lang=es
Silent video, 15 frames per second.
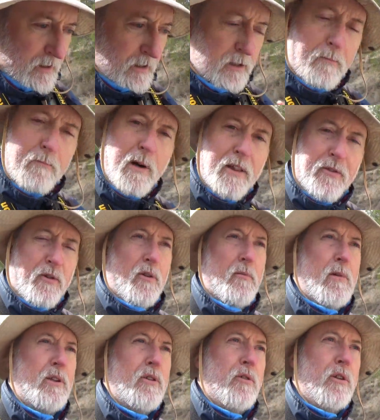el impacto del
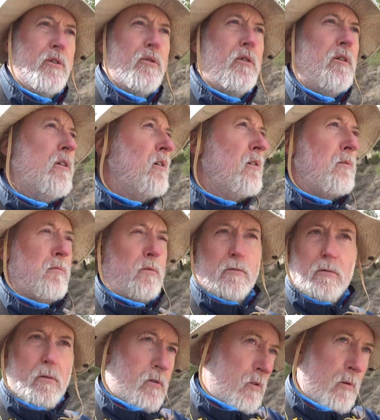meteorito,
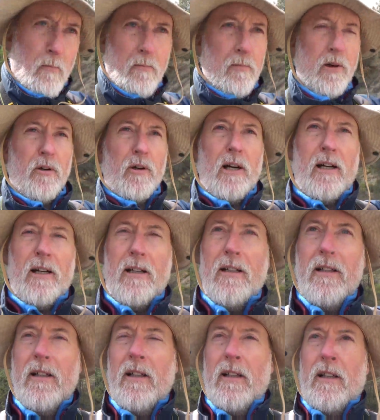rompió la,
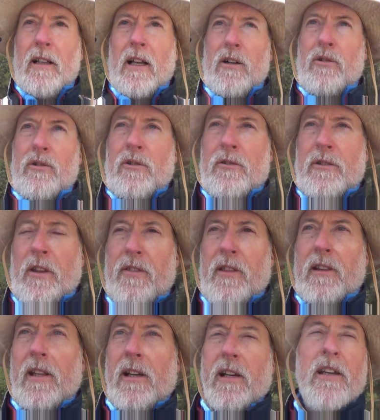corteza
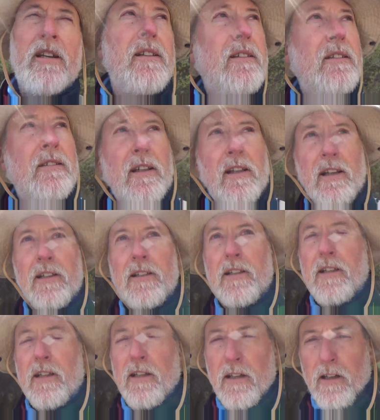
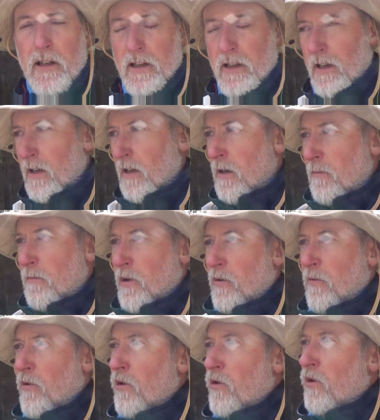terrestre,
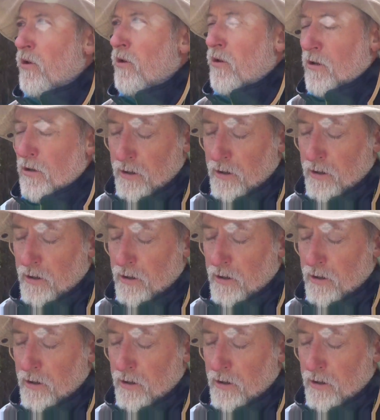provocó